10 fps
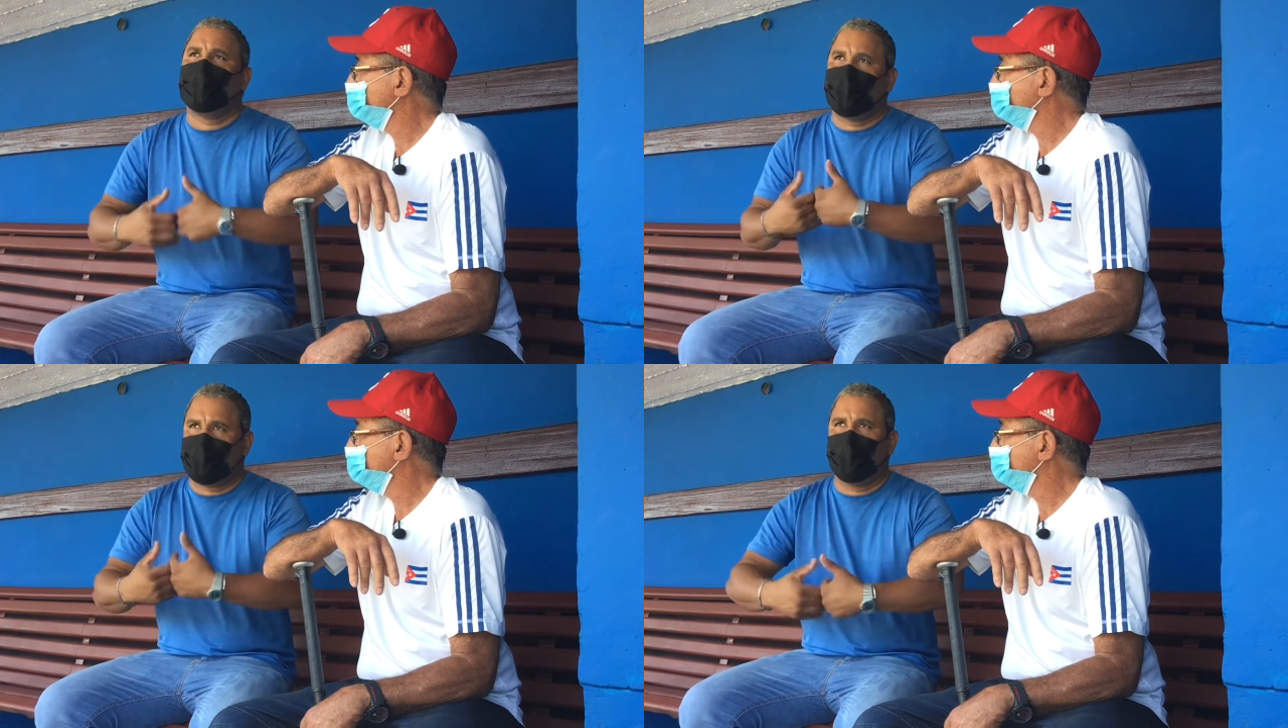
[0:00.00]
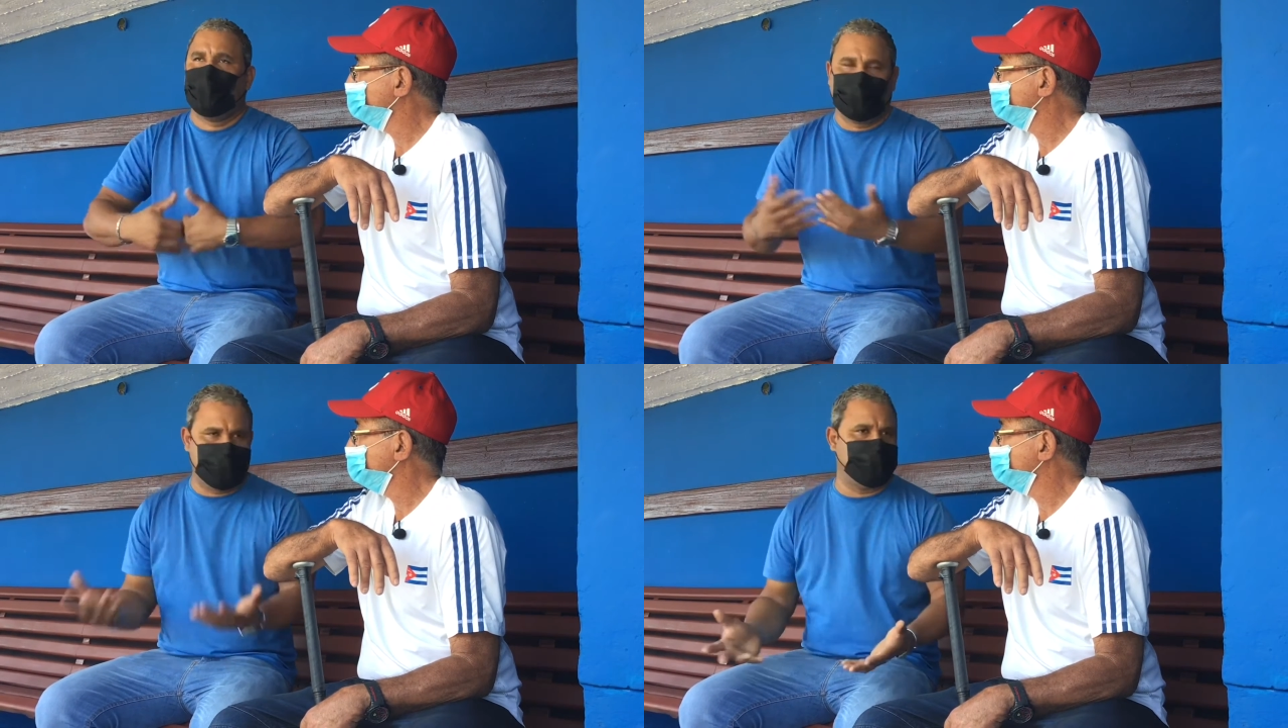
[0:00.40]

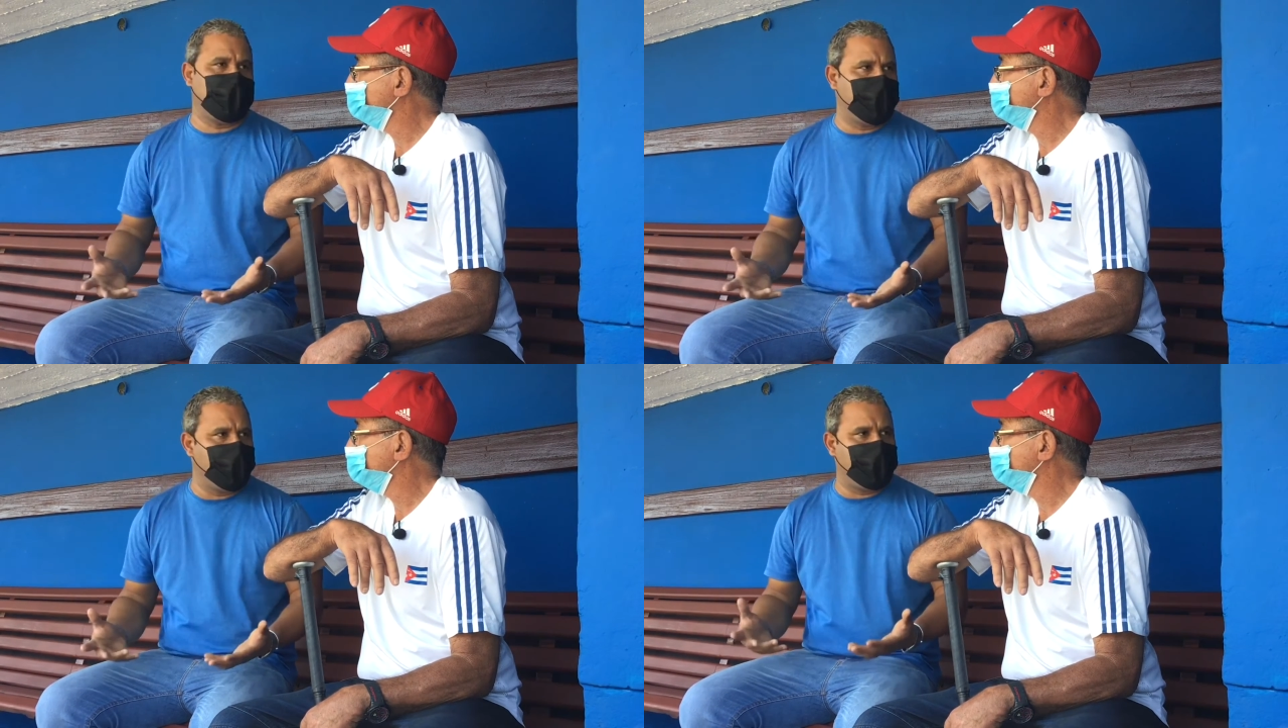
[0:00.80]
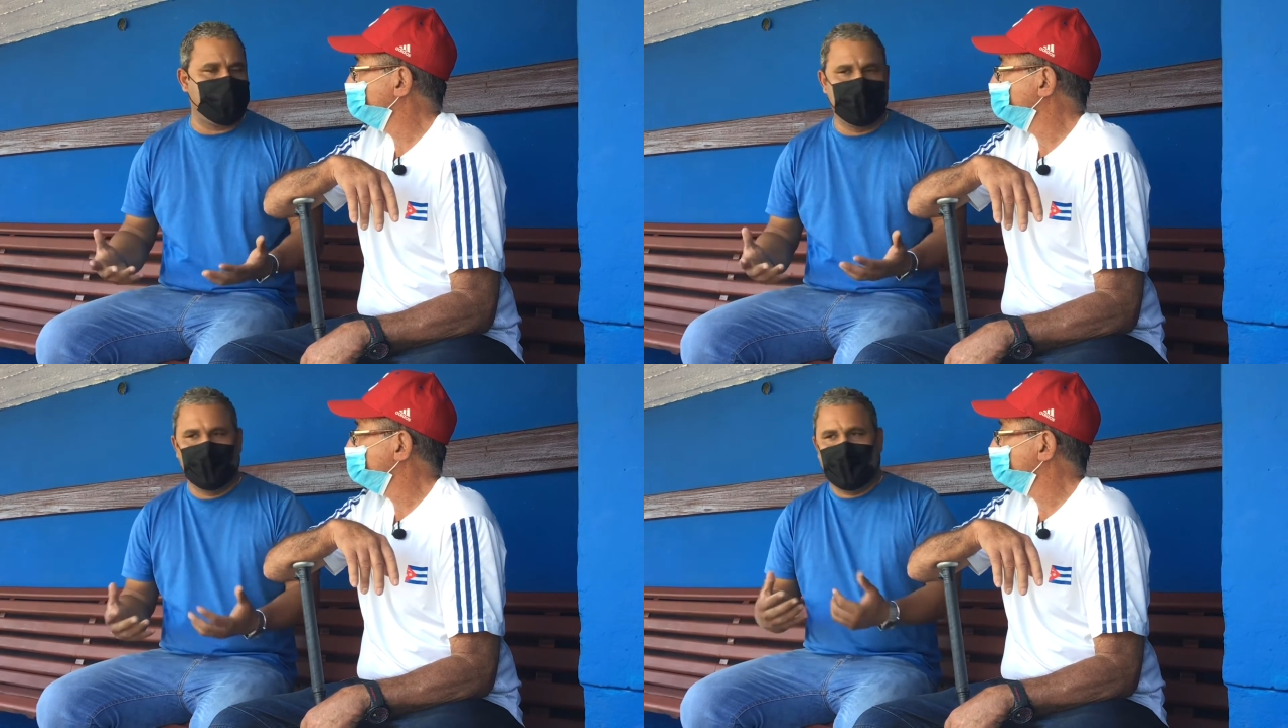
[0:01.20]
convertirse en slugger
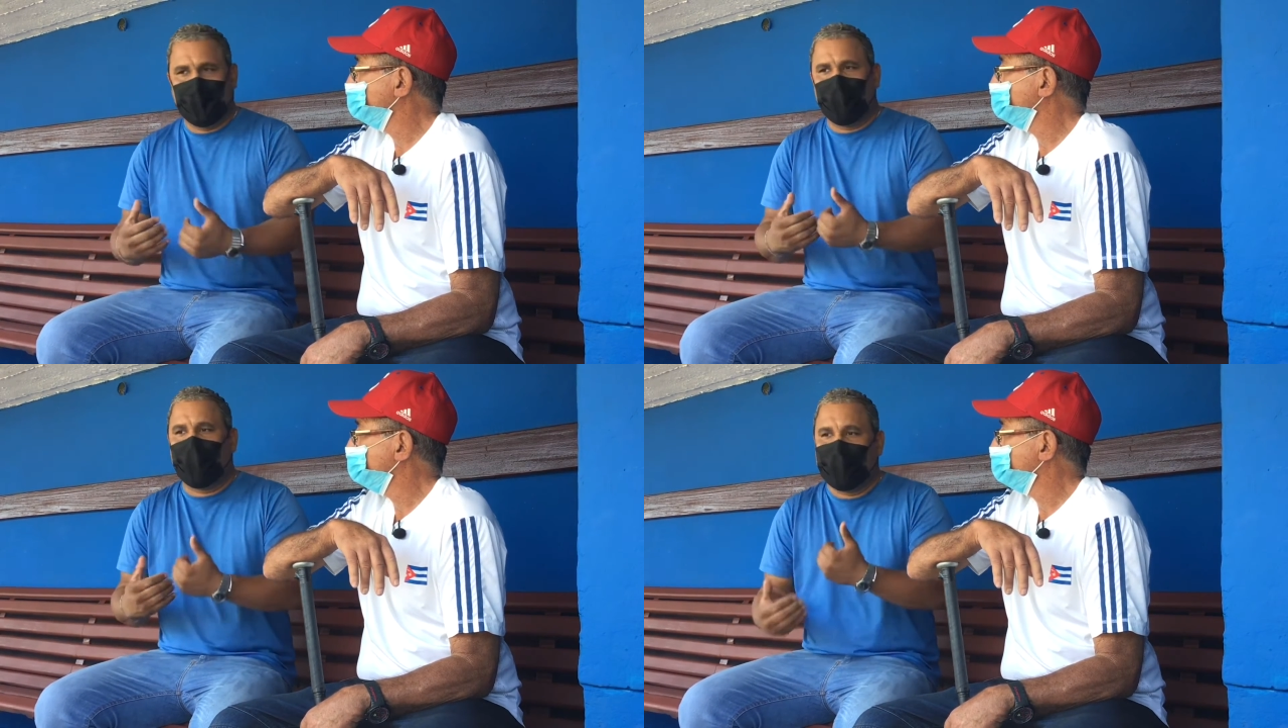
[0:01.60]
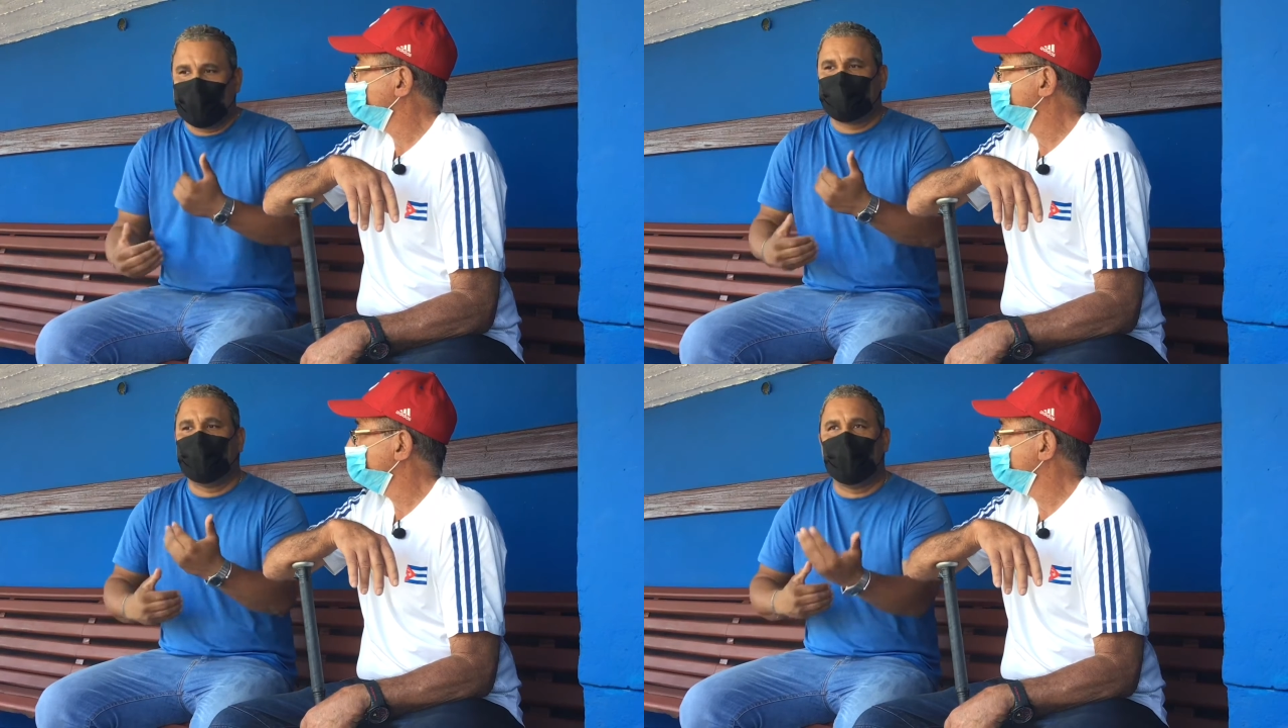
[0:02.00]
o hay que
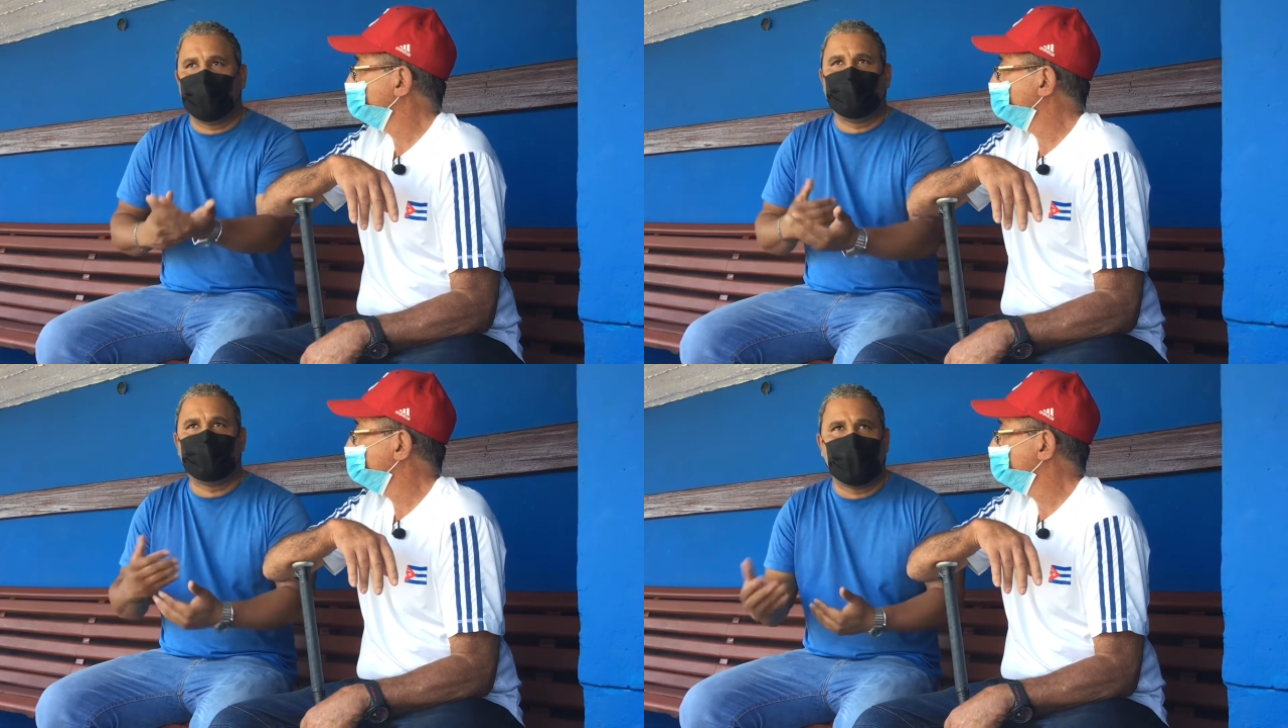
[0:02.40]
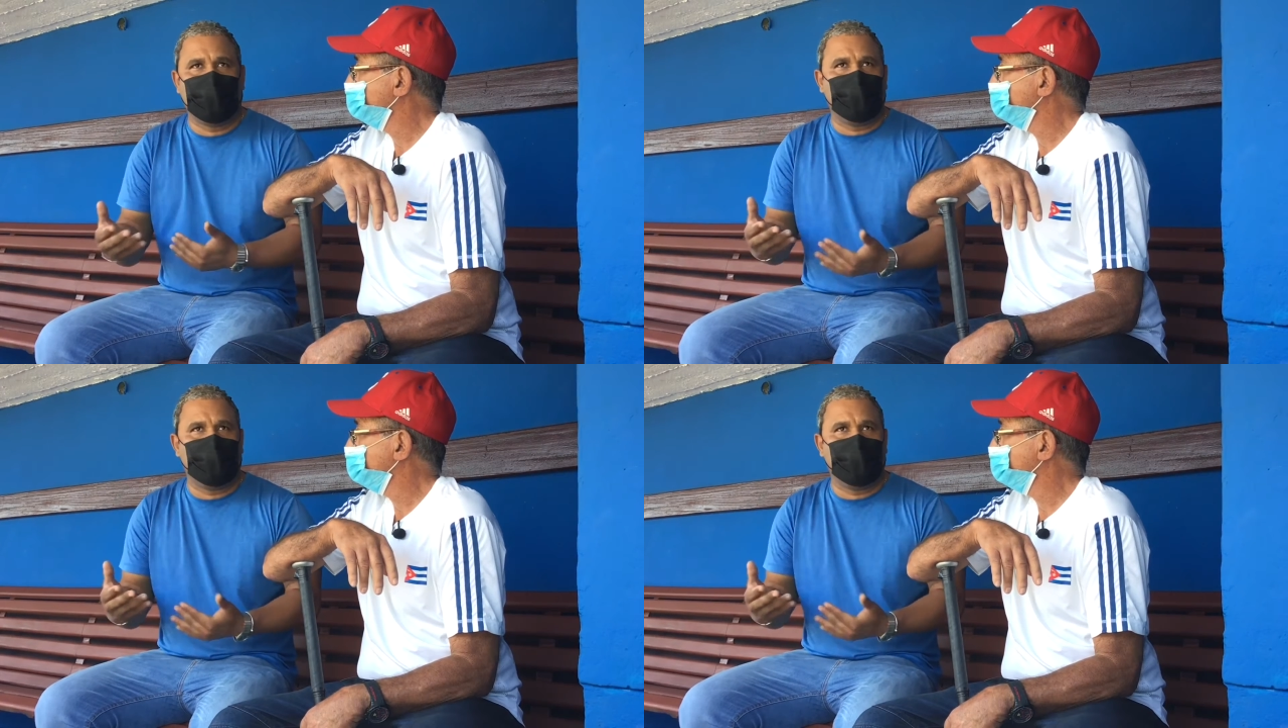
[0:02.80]
seguir pensando